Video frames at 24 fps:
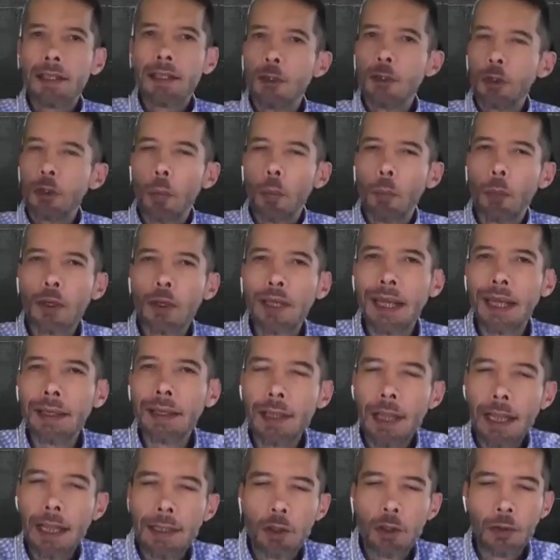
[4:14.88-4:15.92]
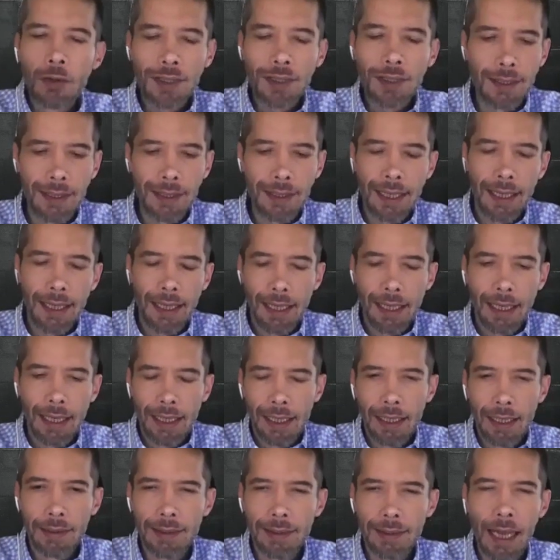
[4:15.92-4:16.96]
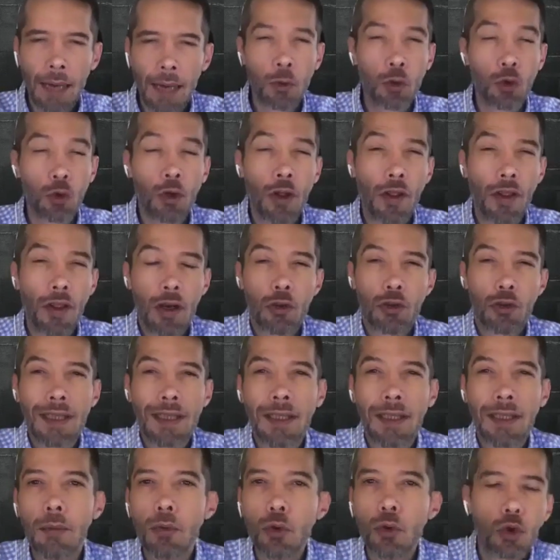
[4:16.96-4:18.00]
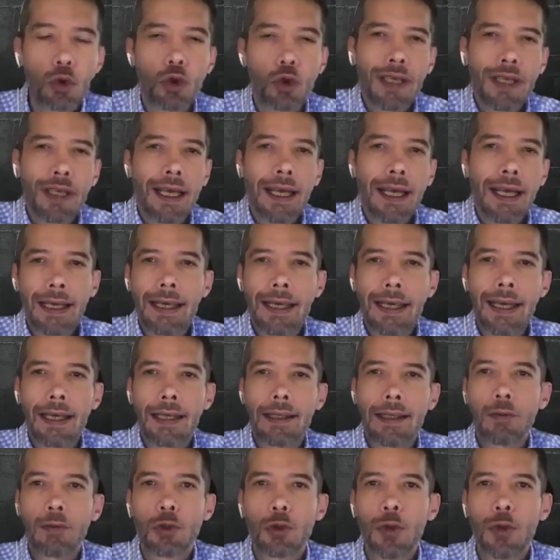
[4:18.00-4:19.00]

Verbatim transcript: atención porque entonces, digamos, uno de los atributos que,